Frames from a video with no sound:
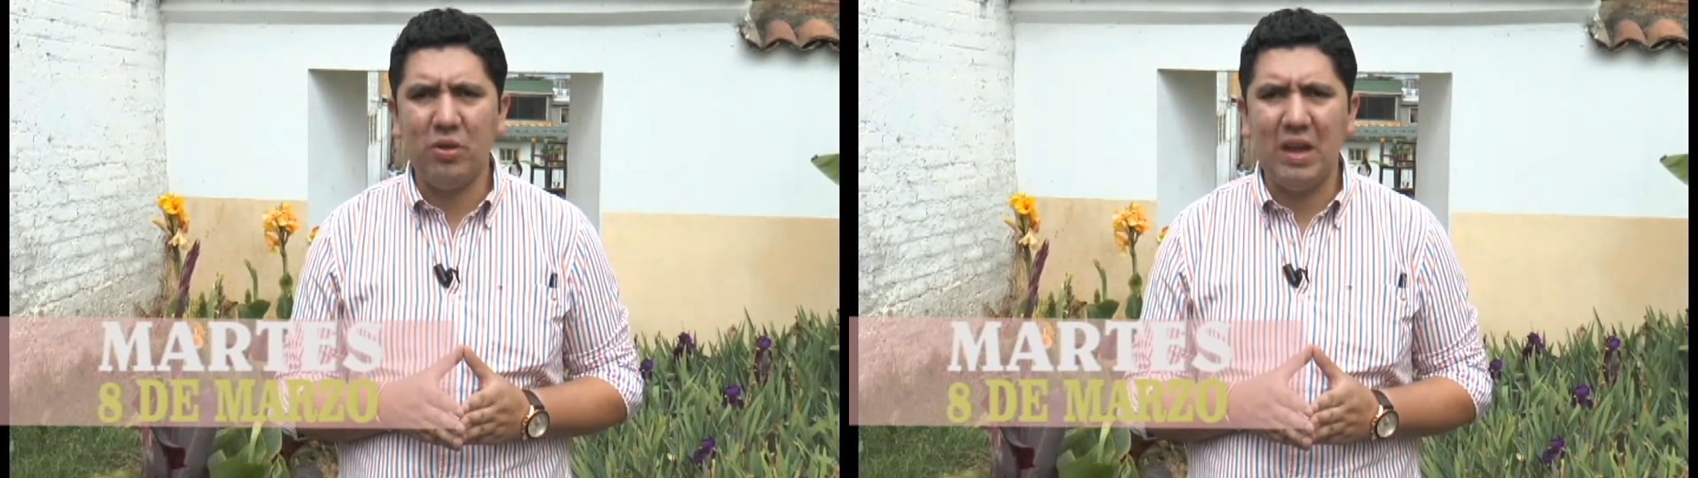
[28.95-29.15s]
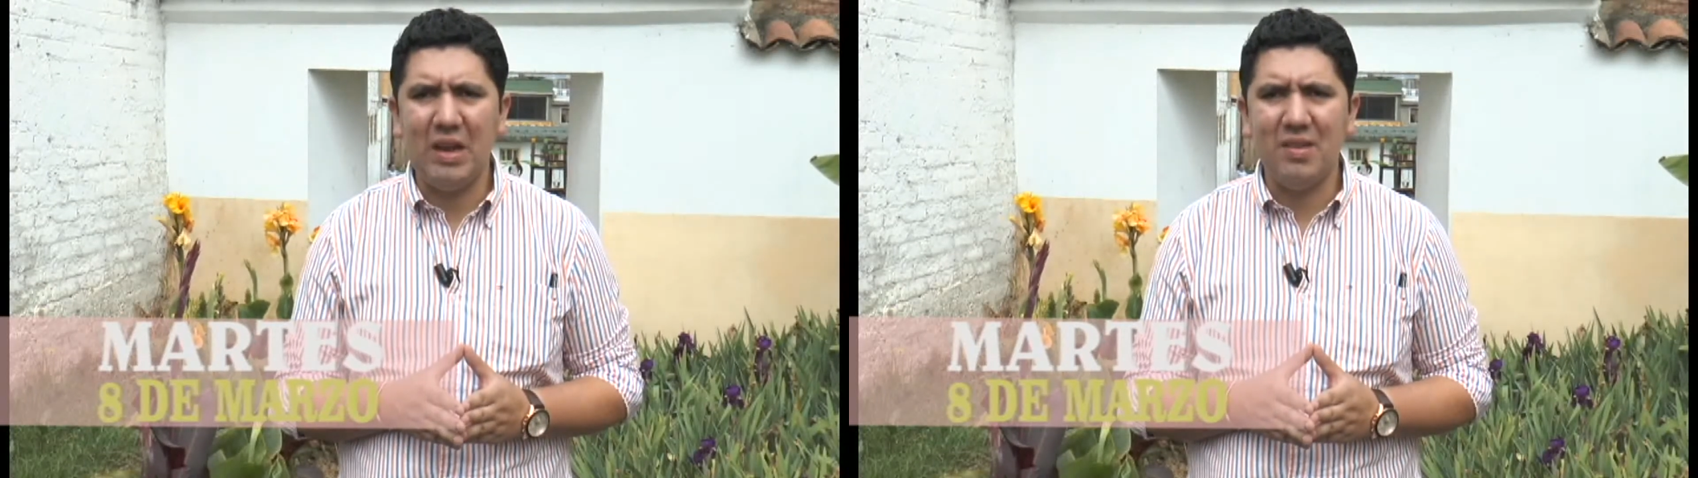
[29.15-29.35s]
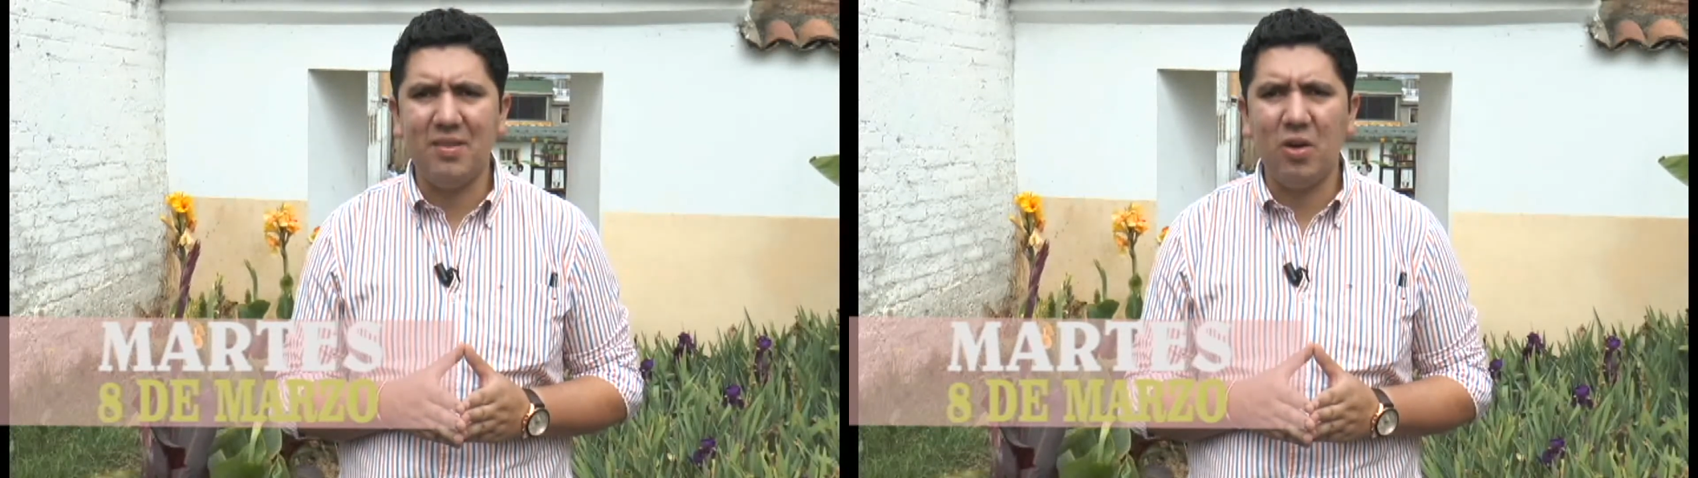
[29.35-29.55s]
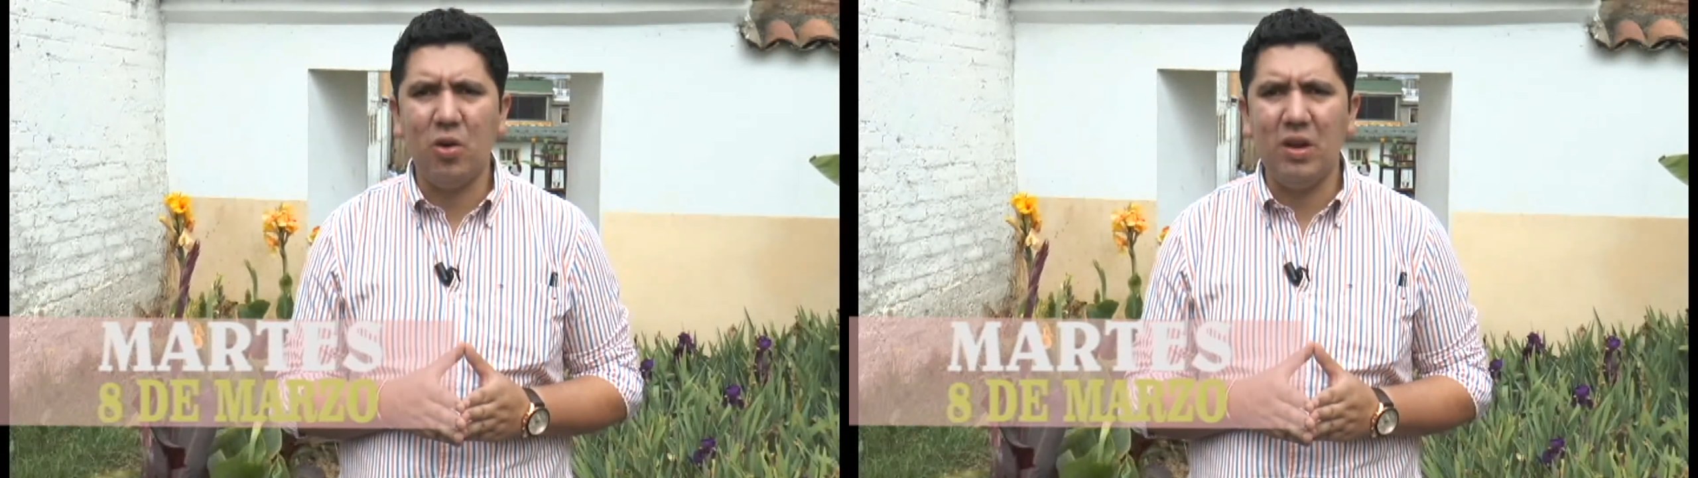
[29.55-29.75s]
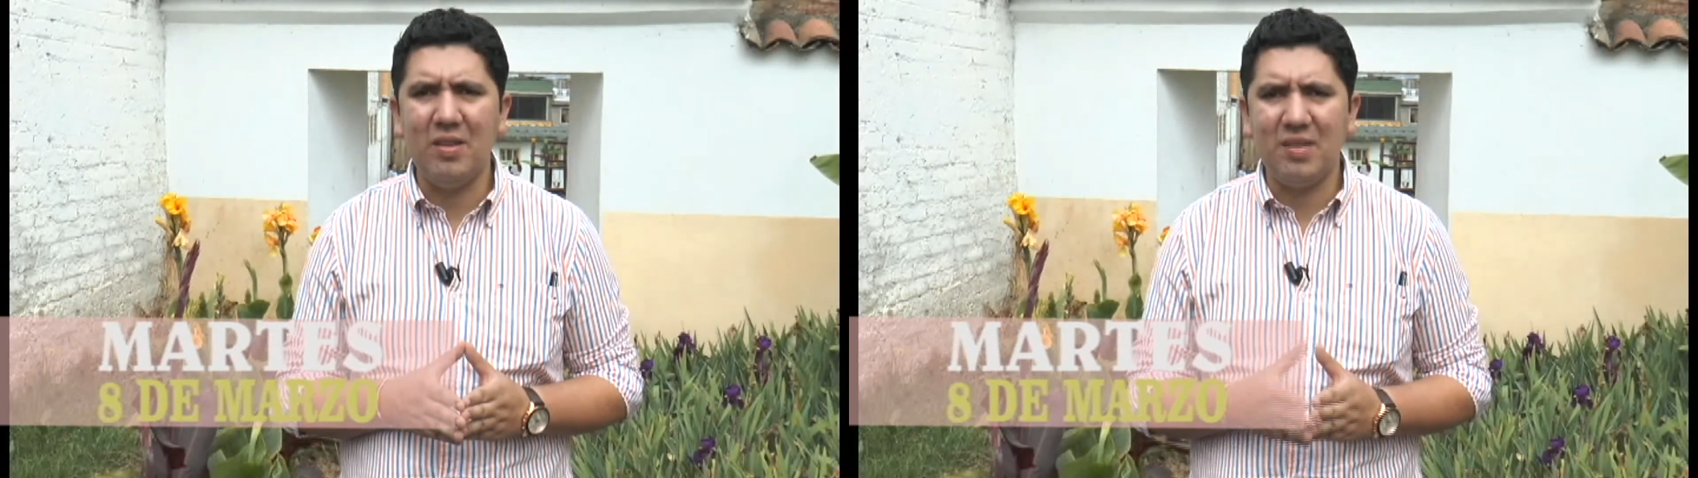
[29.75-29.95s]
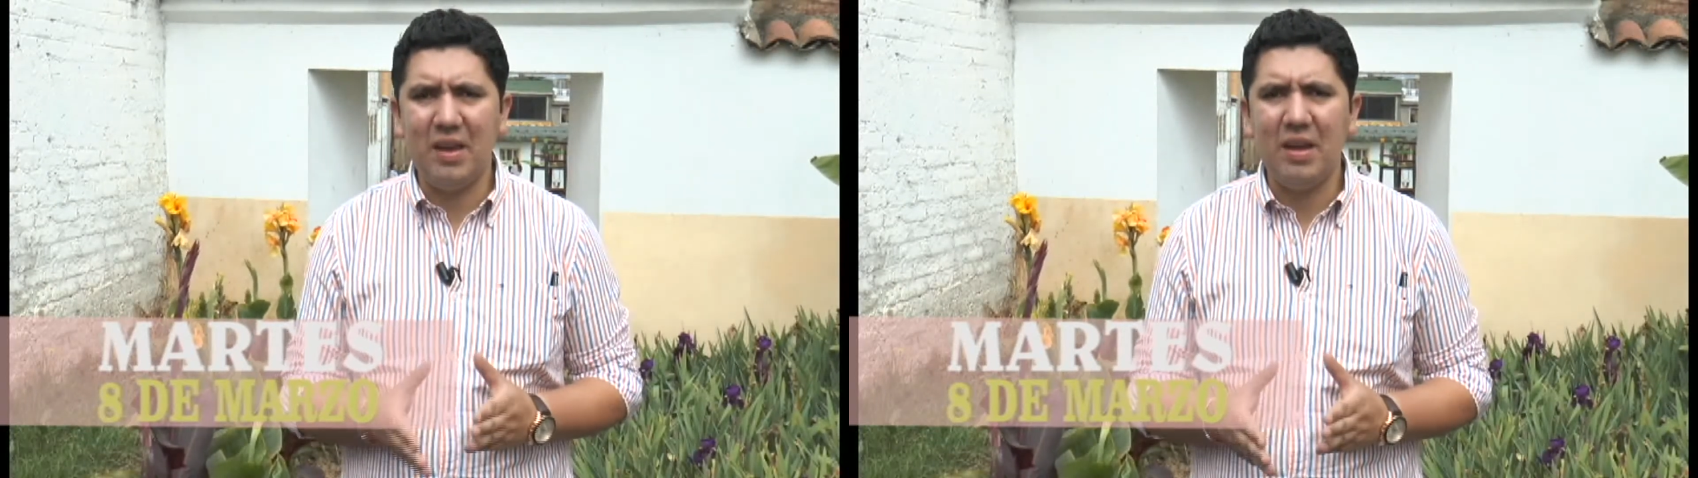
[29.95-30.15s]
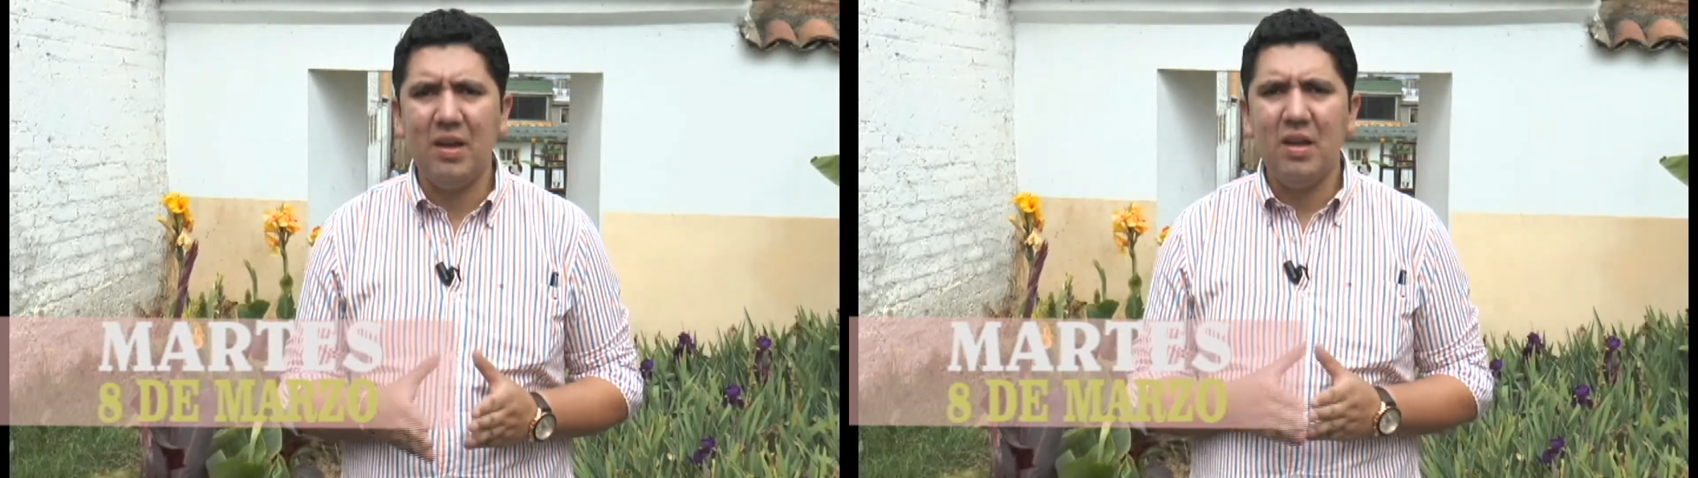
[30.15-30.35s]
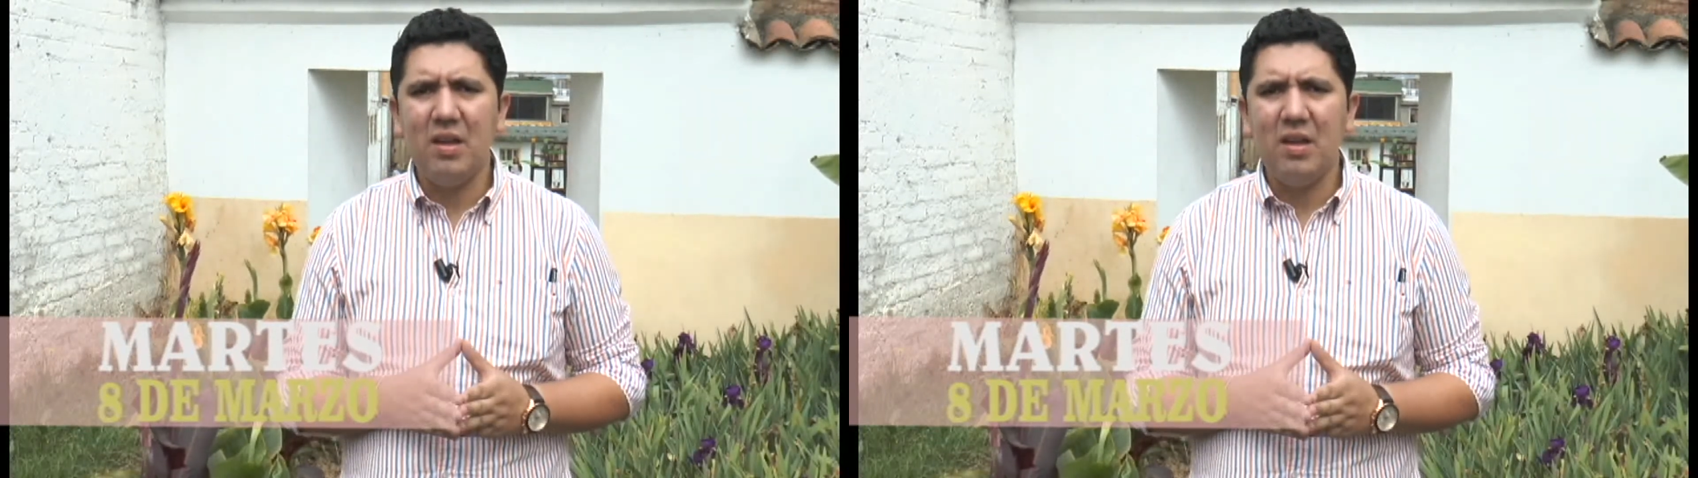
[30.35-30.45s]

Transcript: en alianza con el SENA